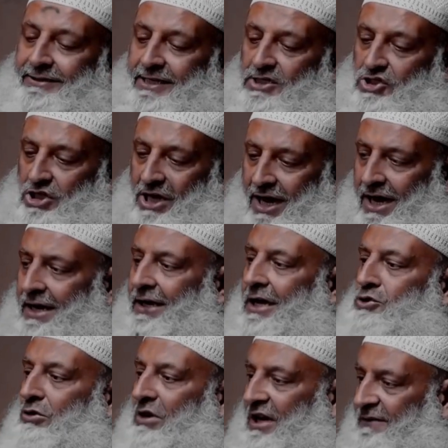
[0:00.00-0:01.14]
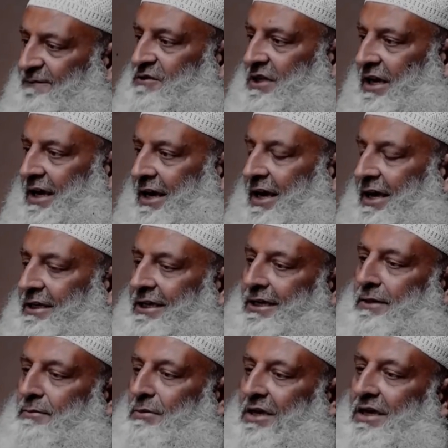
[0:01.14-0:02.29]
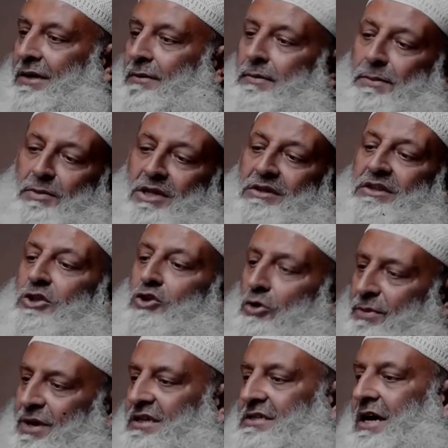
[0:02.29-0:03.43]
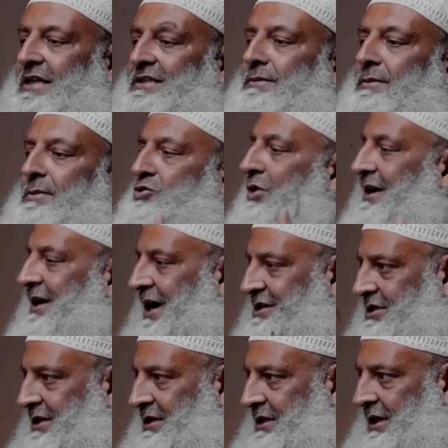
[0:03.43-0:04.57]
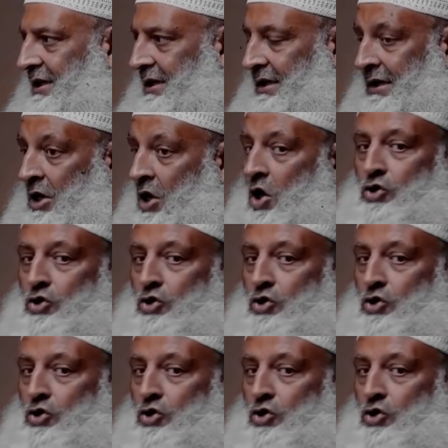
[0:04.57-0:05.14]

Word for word: दज्जाल का जो लफ्ज़ है ये हमें हम अपने तजुर्बे के साथ जब हम इसको अटैच करते हैं